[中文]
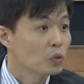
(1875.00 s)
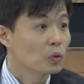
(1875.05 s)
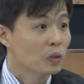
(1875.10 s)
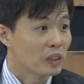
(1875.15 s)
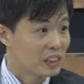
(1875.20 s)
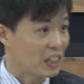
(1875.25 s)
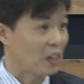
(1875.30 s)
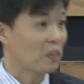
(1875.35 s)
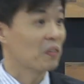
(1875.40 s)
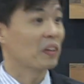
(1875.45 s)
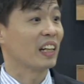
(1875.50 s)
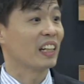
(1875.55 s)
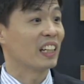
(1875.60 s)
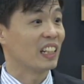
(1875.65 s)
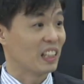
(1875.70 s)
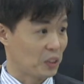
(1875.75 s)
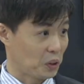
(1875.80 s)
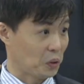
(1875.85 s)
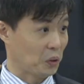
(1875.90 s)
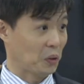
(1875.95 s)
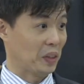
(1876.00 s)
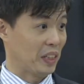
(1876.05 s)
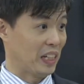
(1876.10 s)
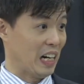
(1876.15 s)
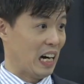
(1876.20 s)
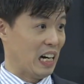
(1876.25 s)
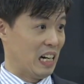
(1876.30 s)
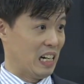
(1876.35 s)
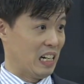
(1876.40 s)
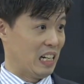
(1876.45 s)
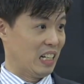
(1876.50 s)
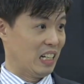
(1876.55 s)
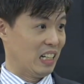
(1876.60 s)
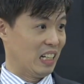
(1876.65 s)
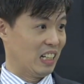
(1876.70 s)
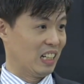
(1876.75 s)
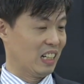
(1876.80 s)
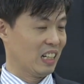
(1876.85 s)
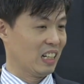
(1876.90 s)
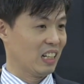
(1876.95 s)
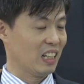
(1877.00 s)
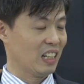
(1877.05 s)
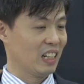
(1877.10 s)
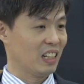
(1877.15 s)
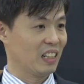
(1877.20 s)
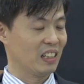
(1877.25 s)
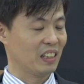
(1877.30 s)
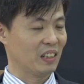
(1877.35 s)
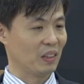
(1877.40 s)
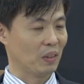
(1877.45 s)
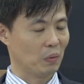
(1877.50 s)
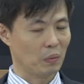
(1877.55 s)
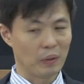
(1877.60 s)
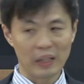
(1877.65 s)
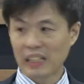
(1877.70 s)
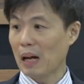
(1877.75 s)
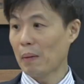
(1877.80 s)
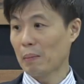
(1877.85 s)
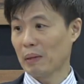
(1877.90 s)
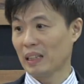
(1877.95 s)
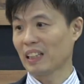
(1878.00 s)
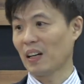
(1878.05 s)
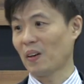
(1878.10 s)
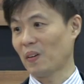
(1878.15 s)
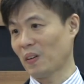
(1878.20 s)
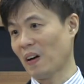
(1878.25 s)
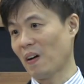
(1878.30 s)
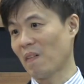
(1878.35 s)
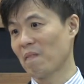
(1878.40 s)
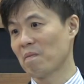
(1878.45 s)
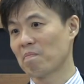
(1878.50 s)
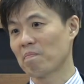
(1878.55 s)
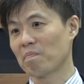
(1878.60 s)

交给你的群羊，为他们祷告。